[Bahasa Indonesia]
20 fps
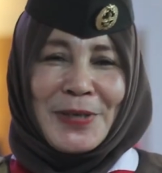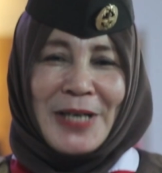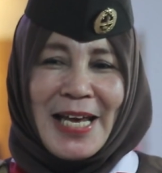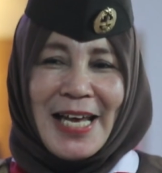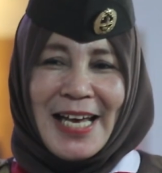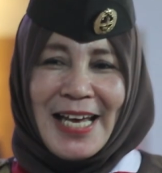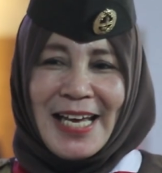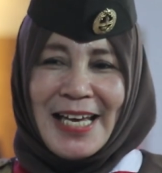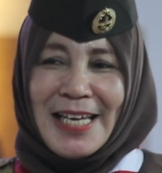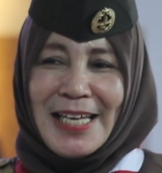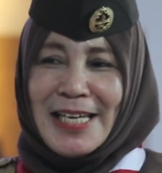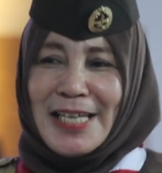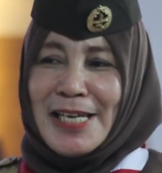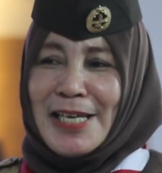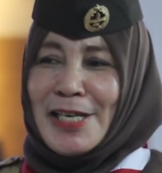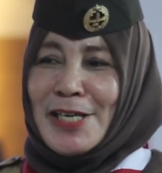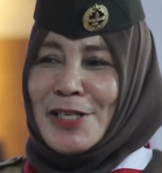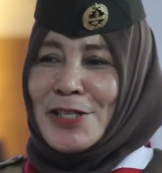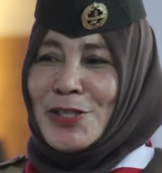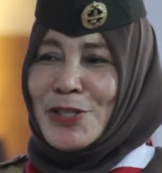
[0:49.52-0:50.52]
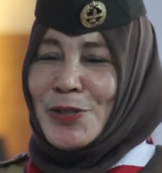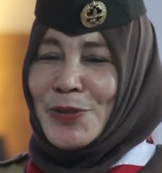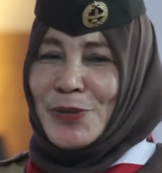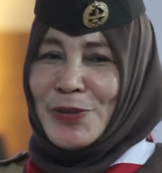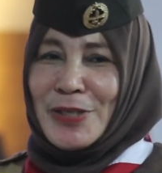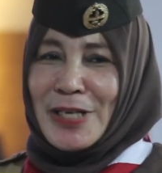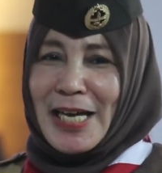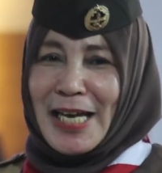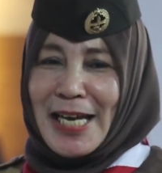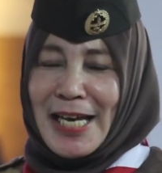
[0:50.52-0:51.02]
Lurah,
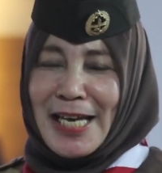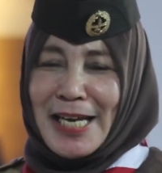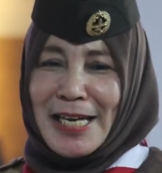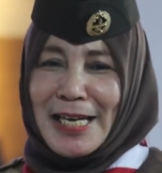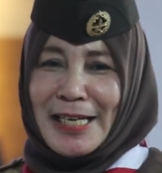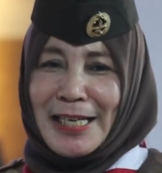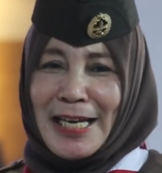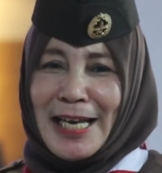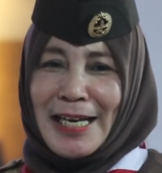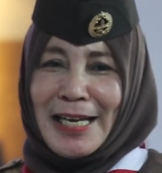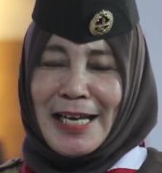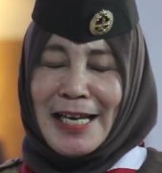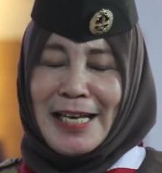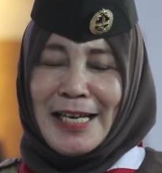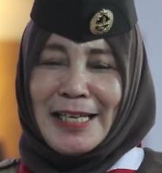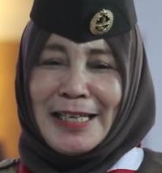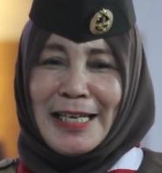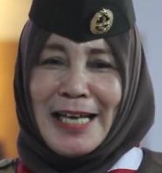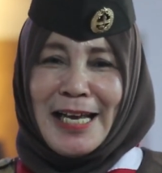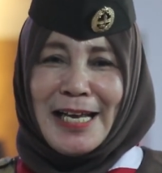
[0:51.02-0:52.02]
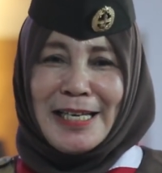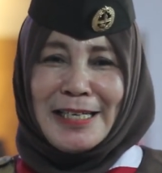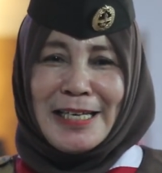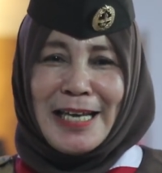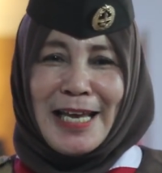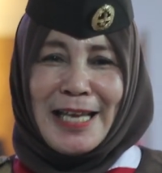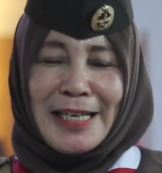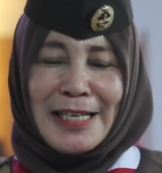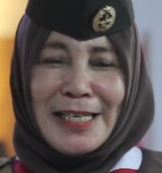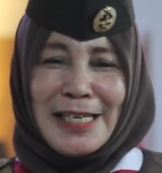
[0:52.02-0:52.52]
juga kakak-kakak
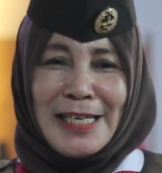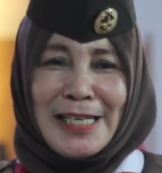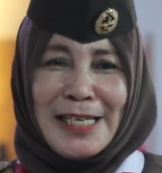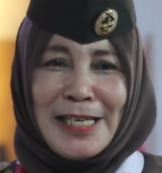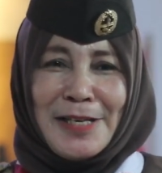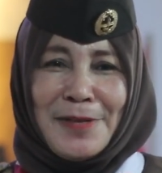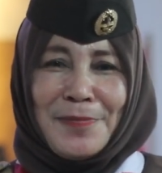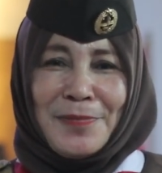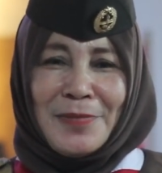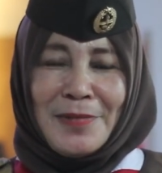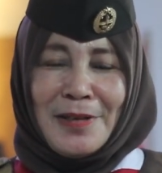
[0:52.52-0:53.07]
dari